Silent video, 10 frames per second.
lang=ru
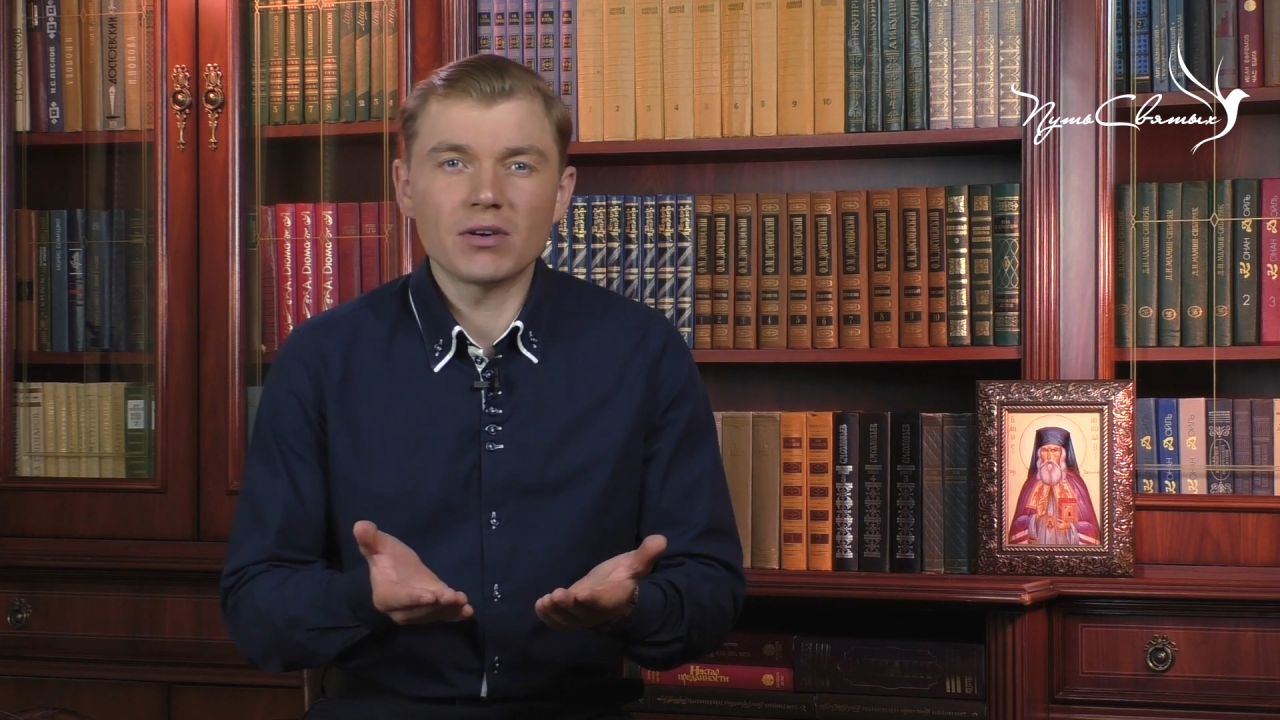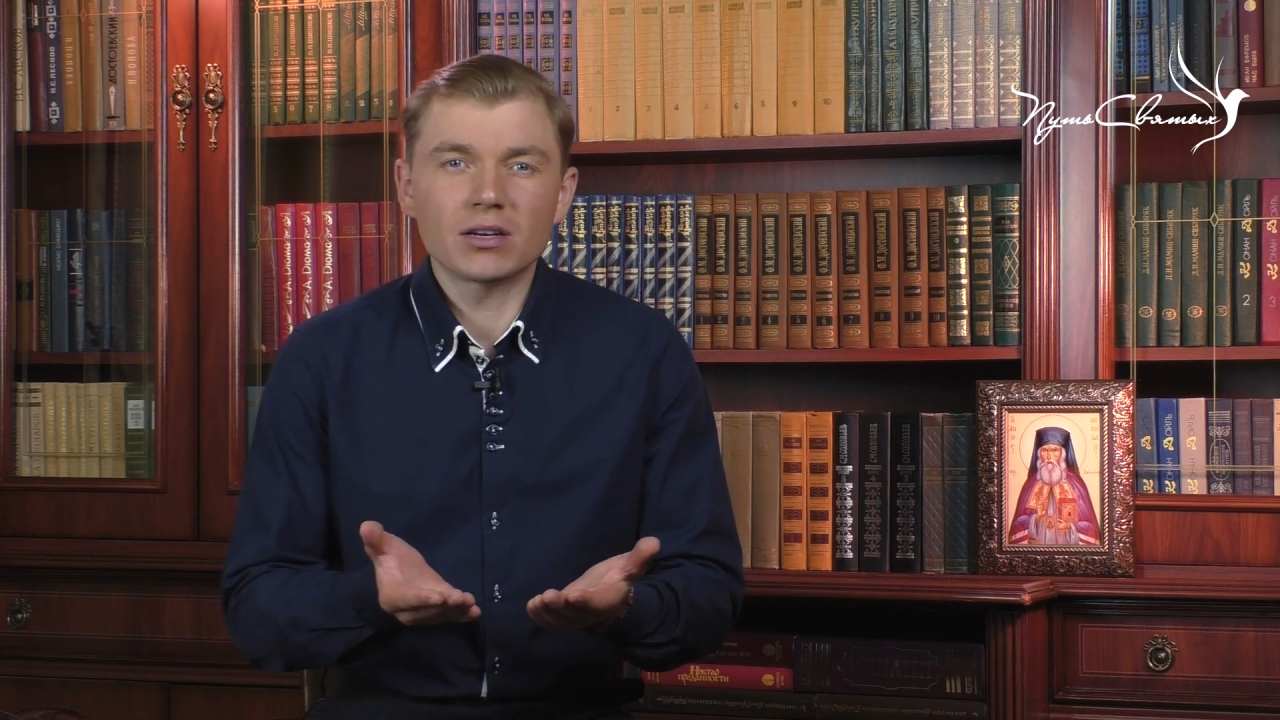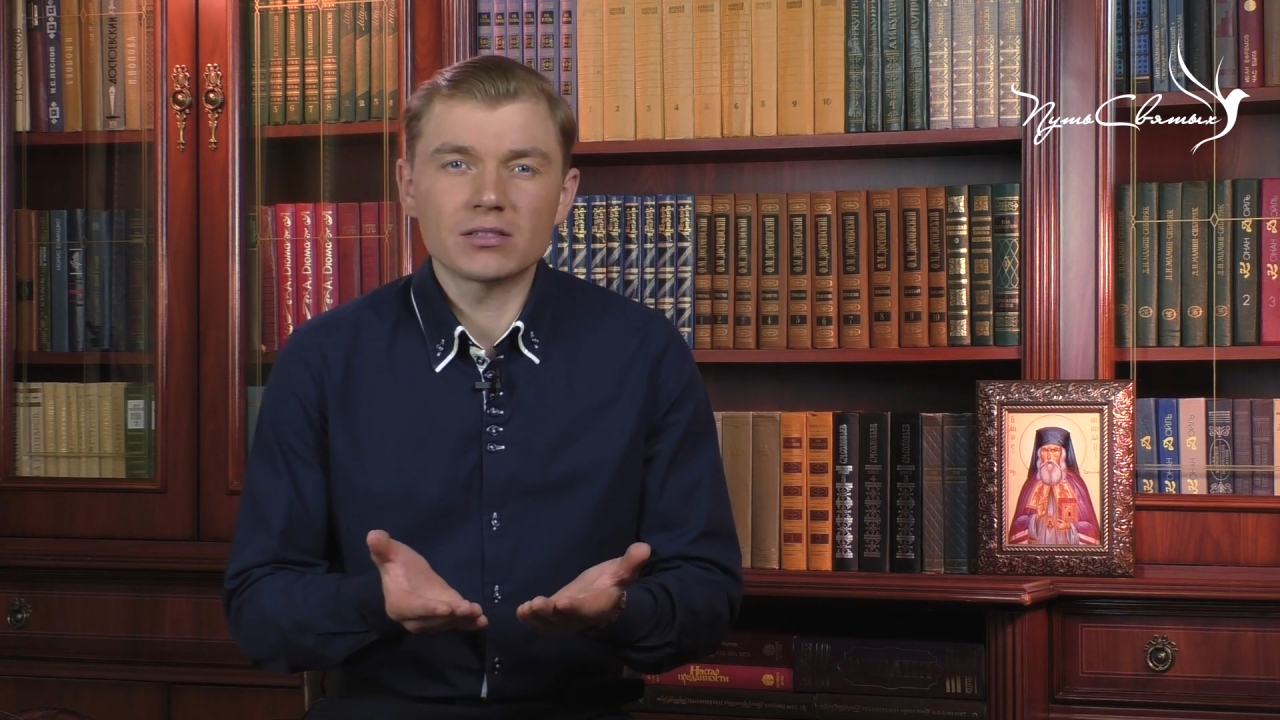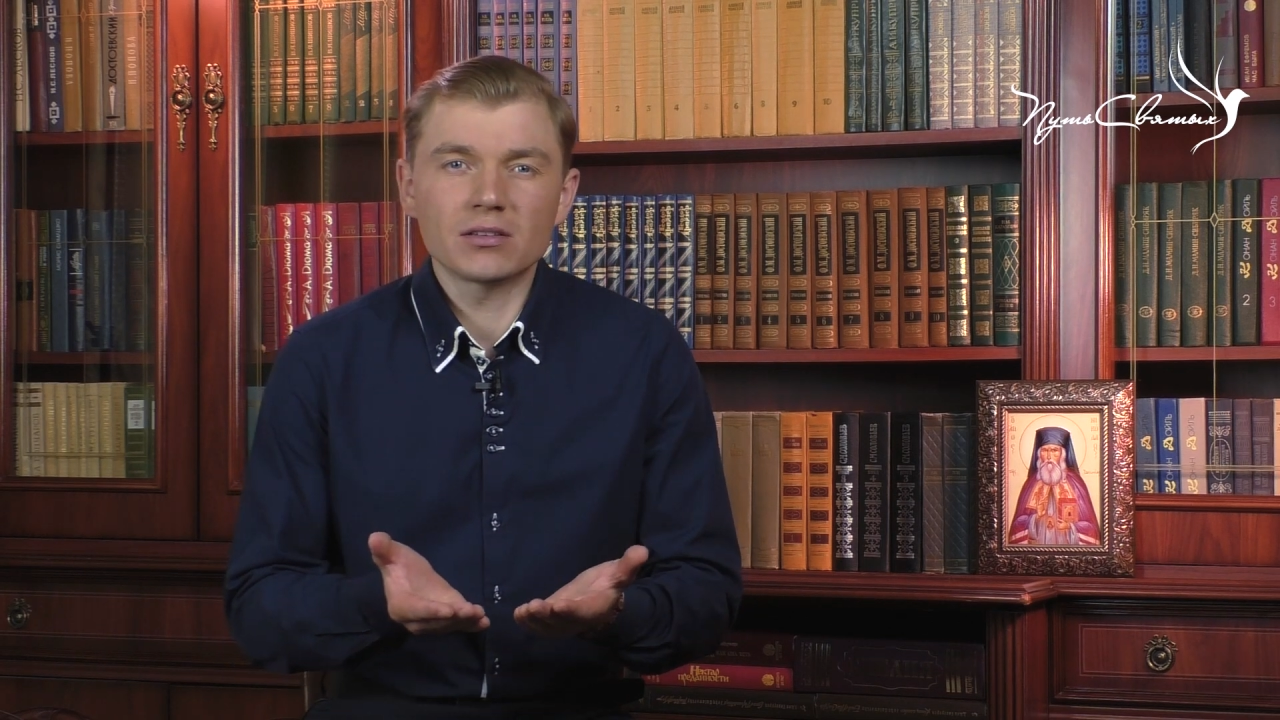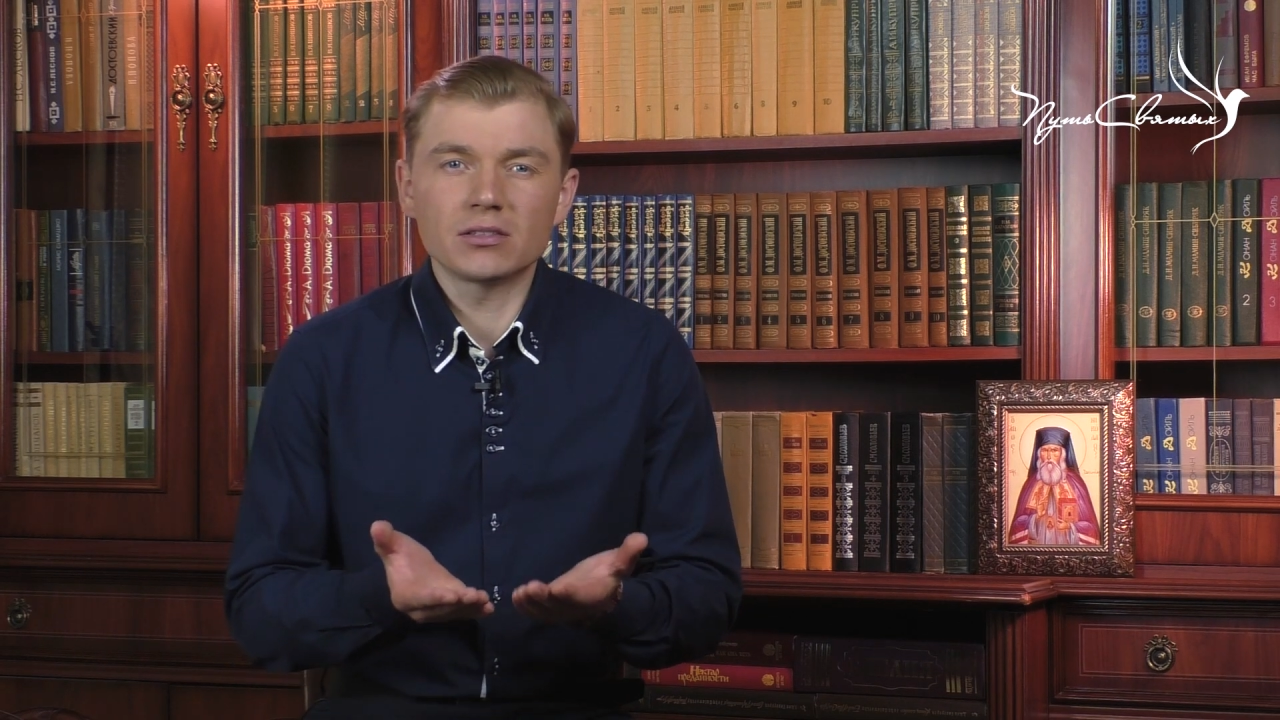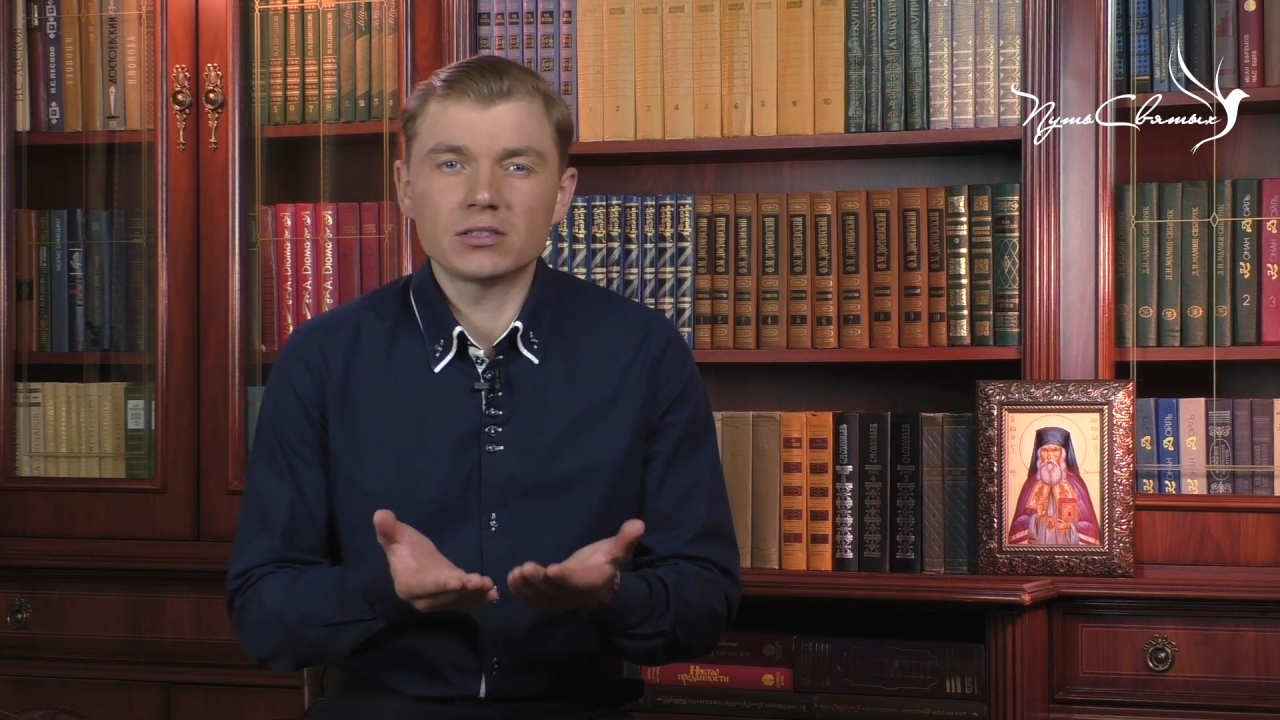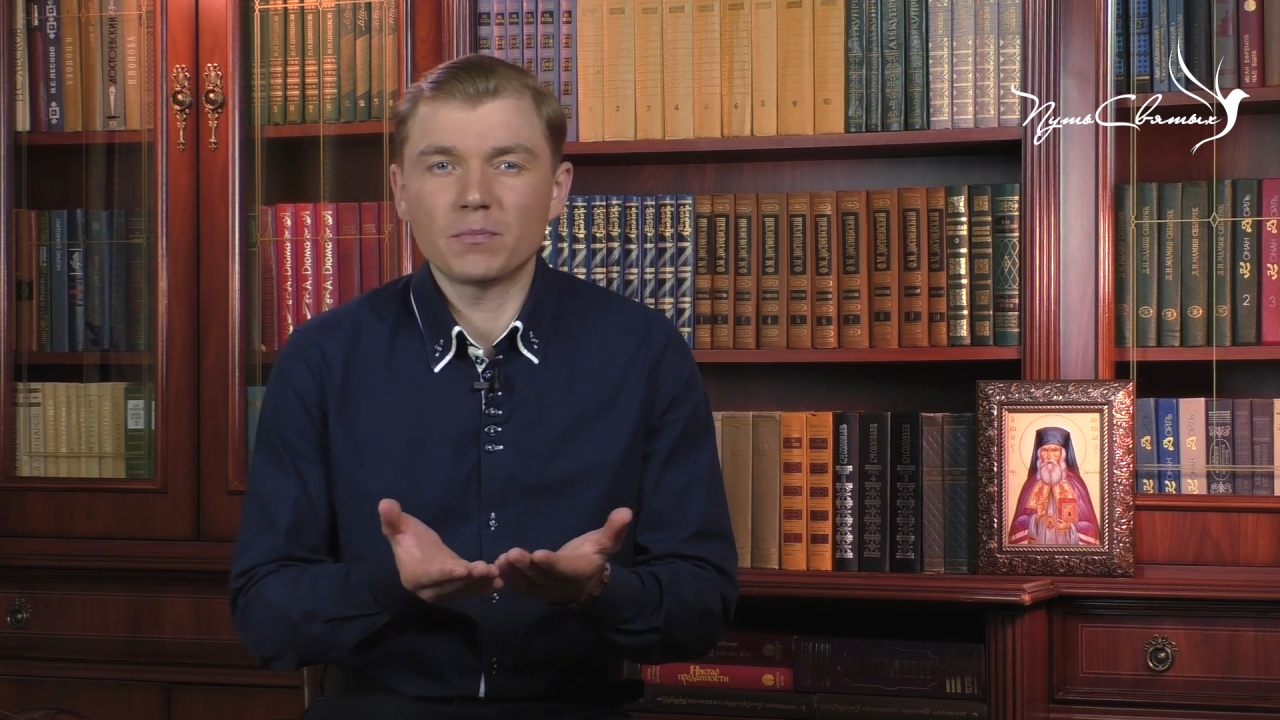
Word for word: оказалось